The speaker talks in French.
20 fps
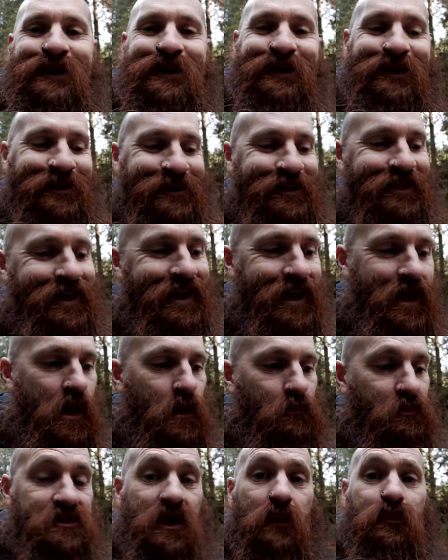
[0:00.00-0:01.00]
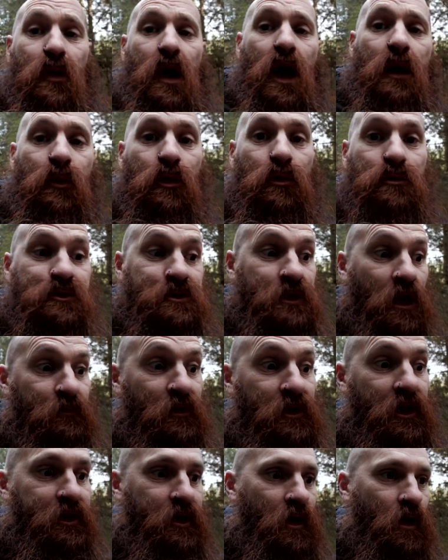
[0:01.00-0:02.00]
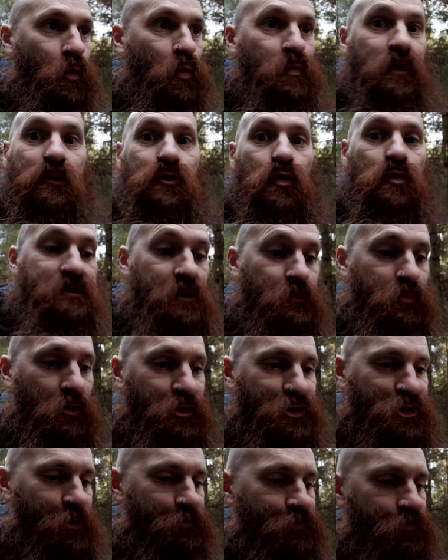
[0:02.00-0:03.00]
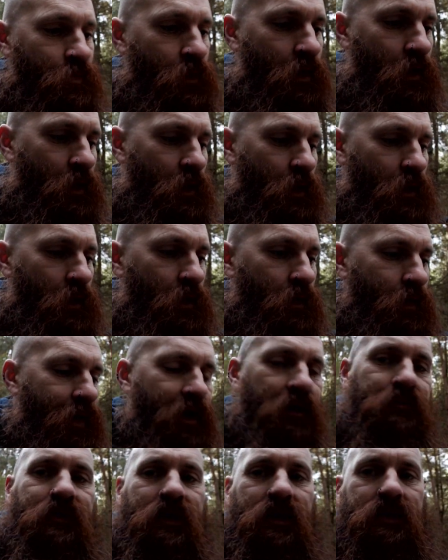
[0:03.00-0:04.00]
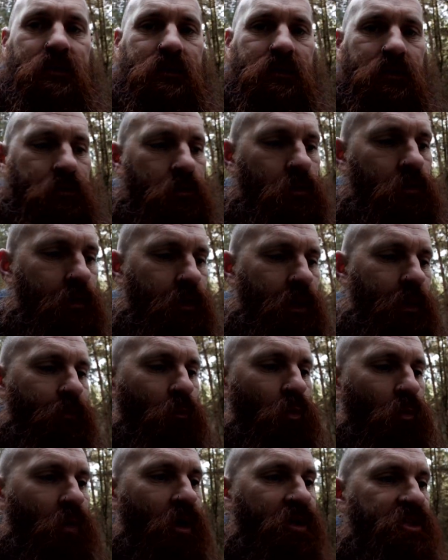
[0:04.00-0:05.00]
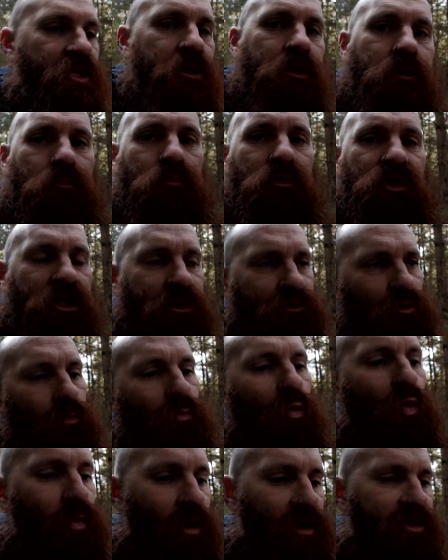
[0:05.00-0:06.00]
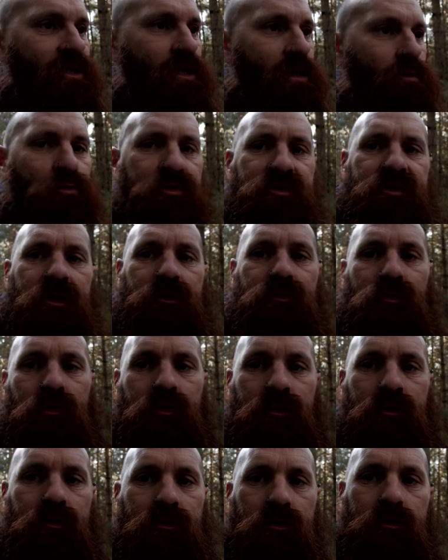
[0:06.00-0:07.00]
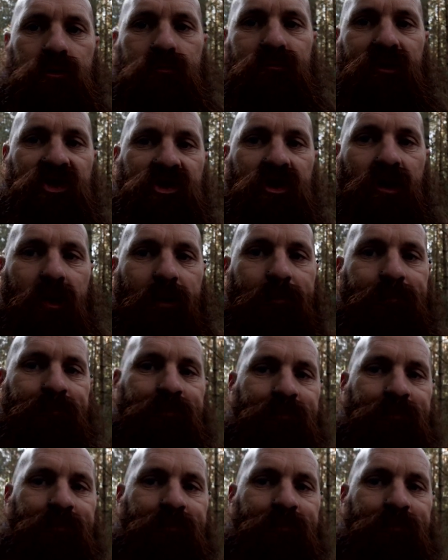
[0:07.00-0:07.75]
Parce qu'apparemment, c'est la fin de la guerre, ou bientôt, c'est proche. Avec les bombardiers, ou les chasseurs bombardiers mosquitos, ce machin là,